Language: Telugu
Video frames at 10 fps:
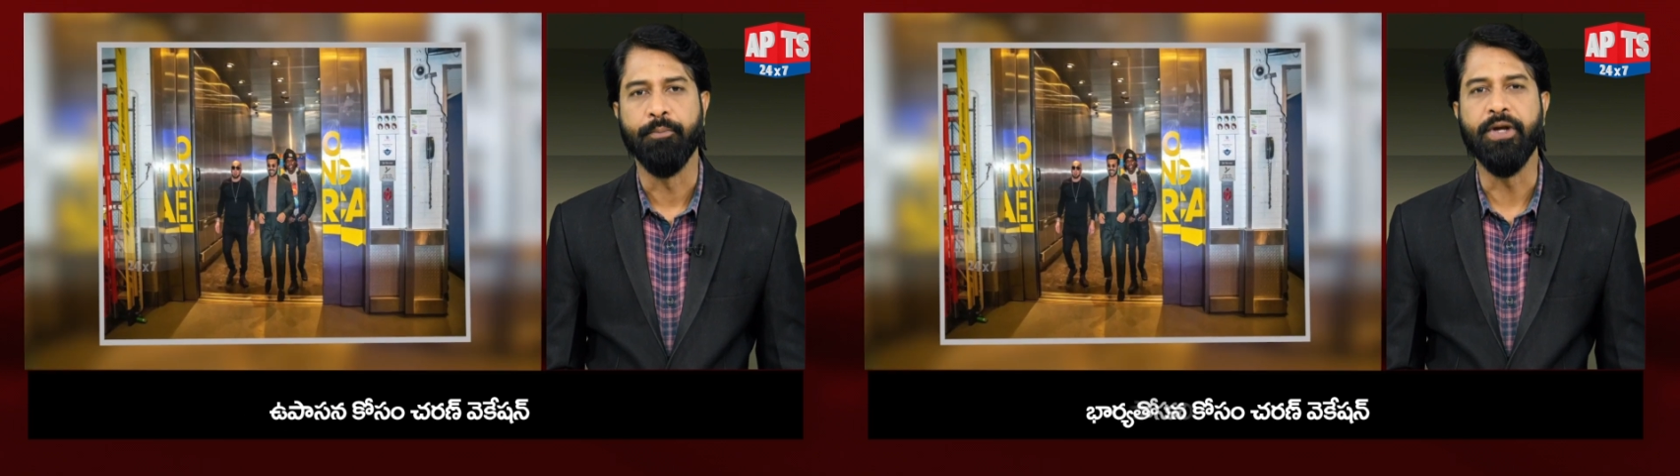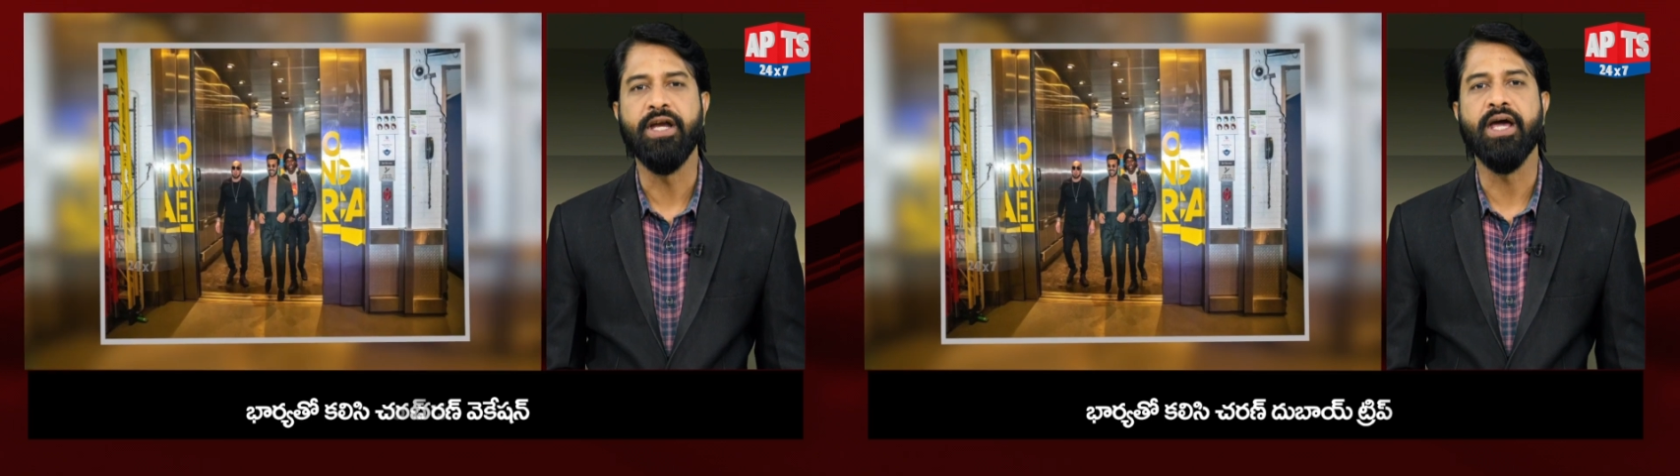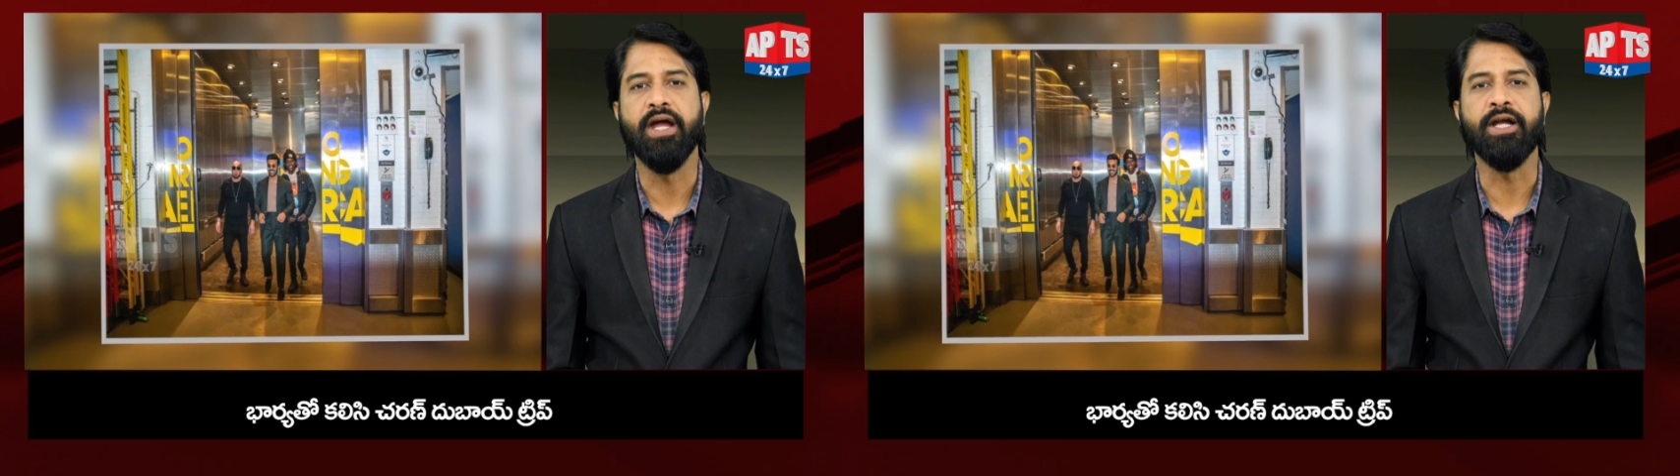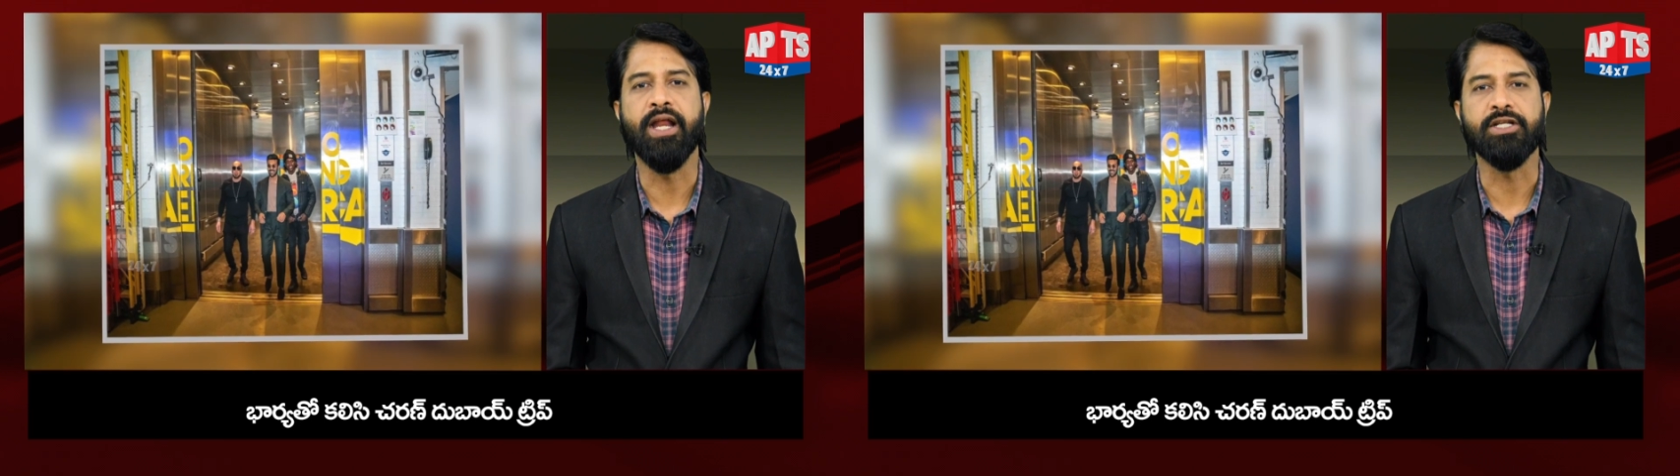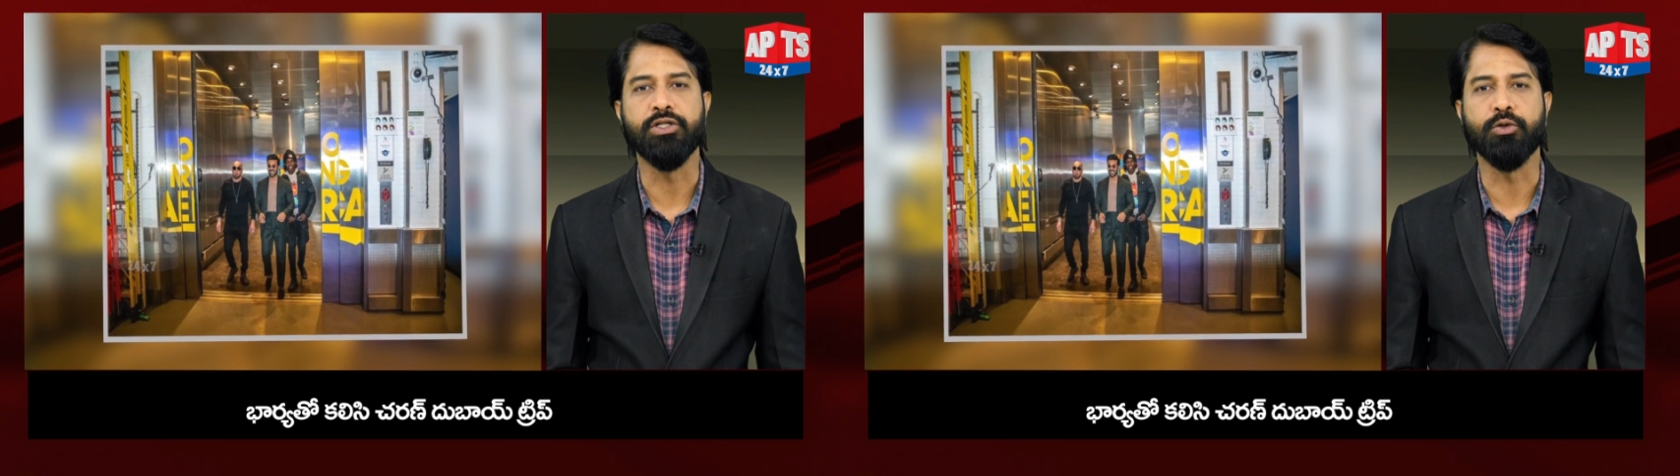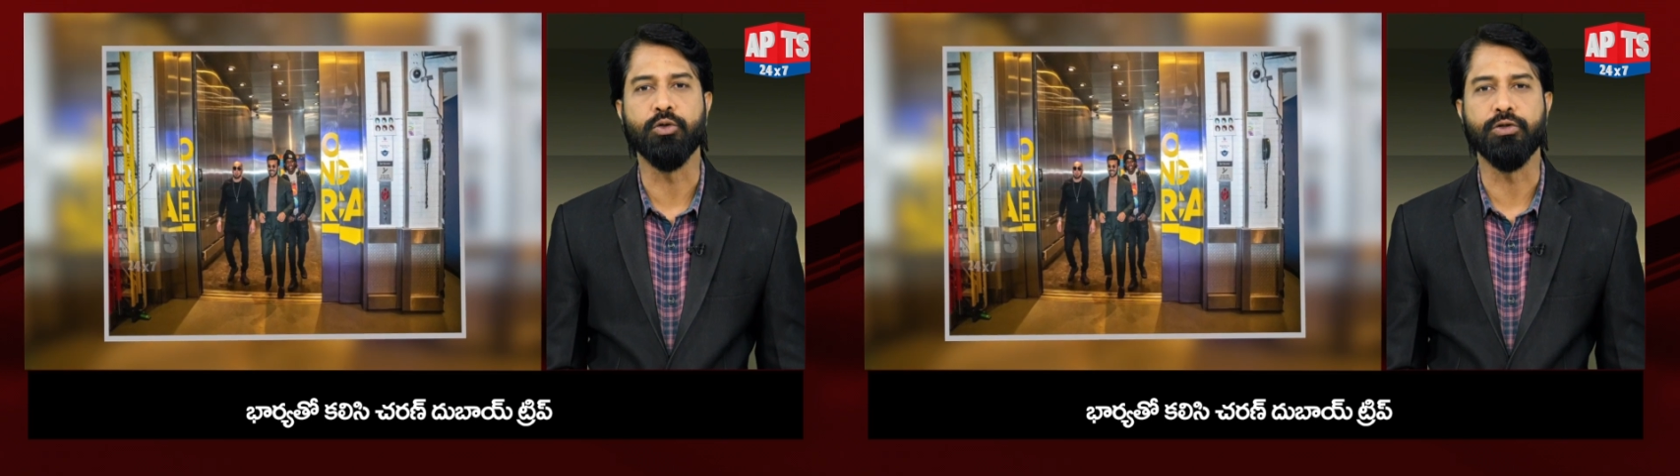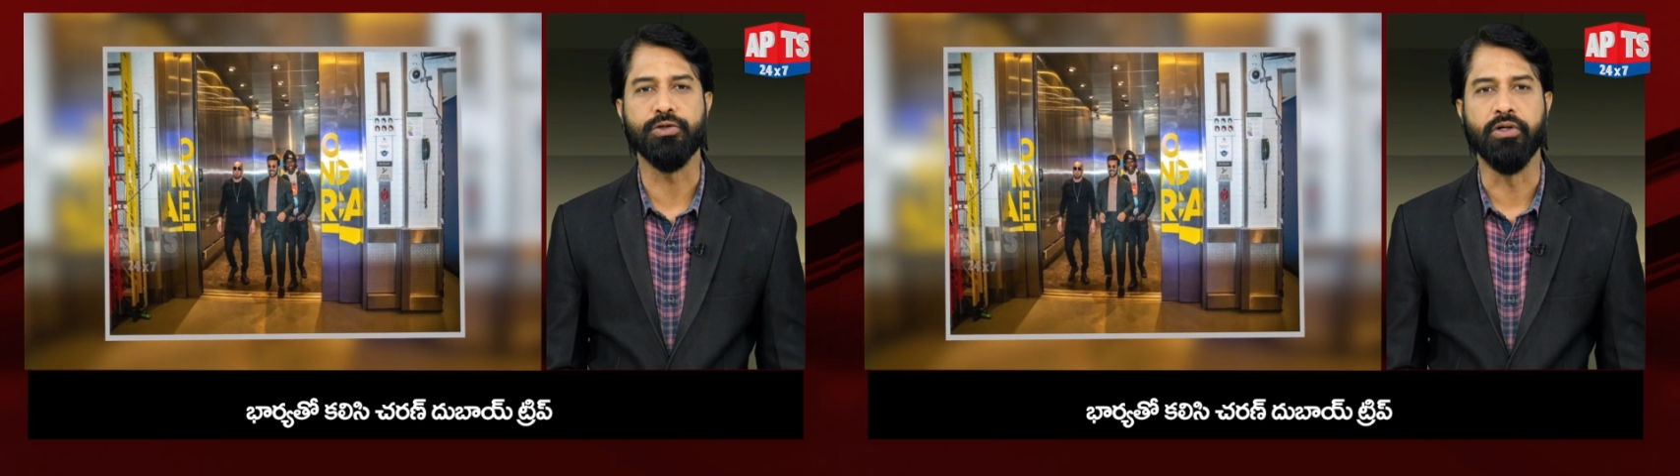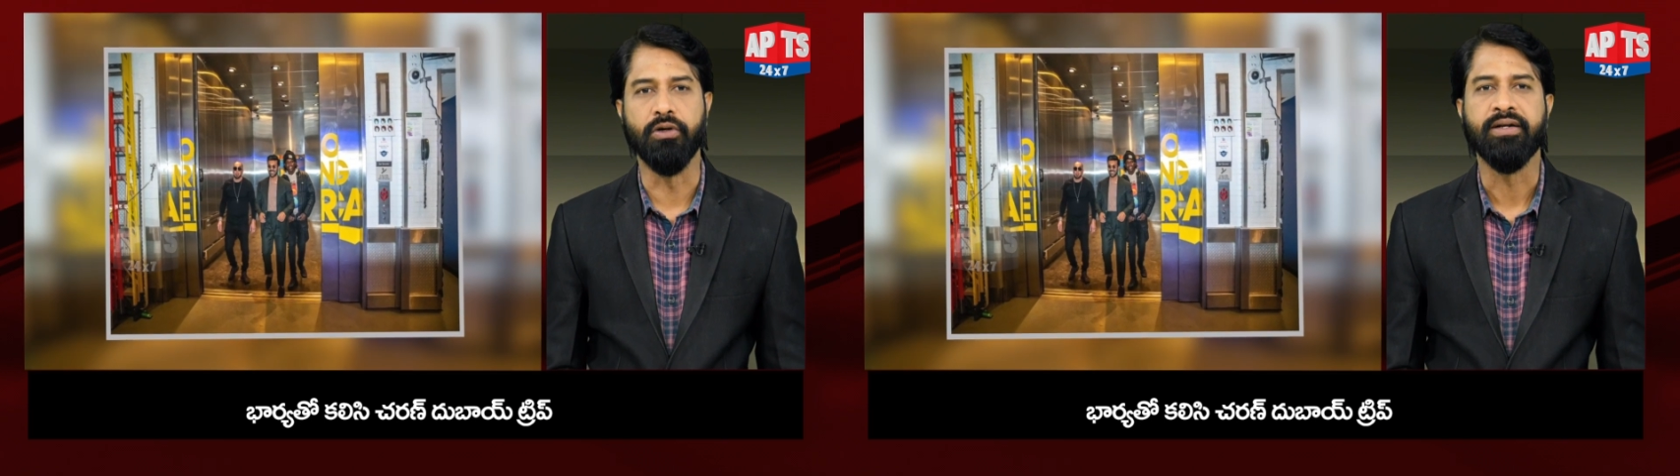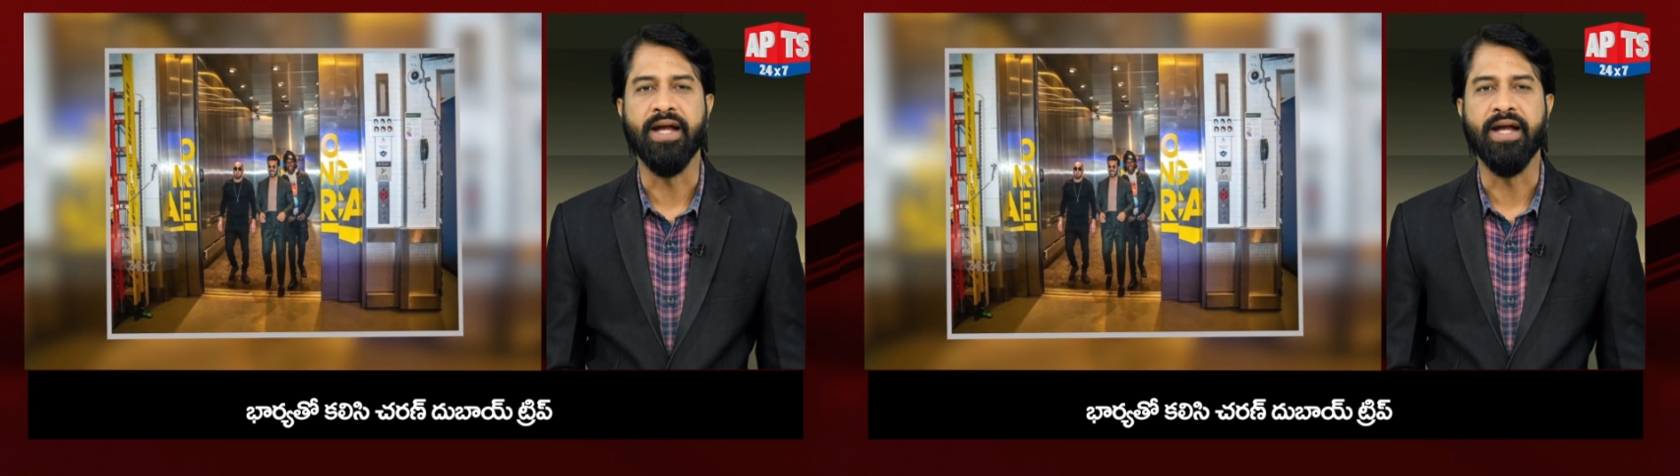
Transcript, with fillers: మీడియా ఇంటరాక్షన్ టూర్స్తో